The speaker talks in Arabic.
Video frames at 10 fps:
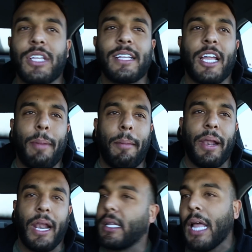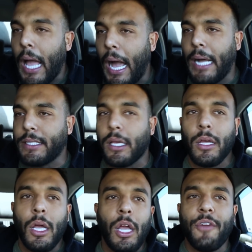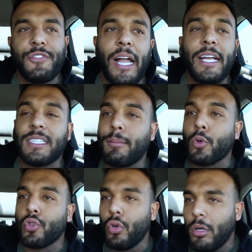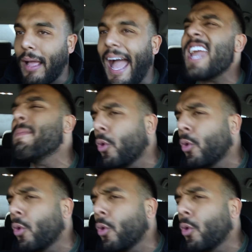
له ثلاث اربع مرات عادي افتح انت موضوع اي